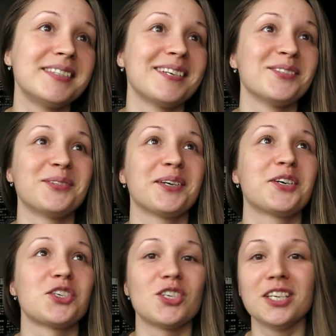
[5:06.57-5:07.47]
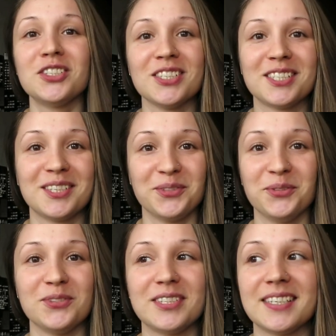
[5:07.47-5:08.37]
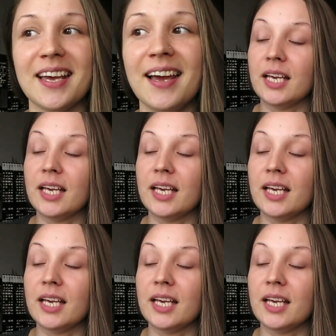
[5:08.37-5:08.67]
и сразу так ржачно становится.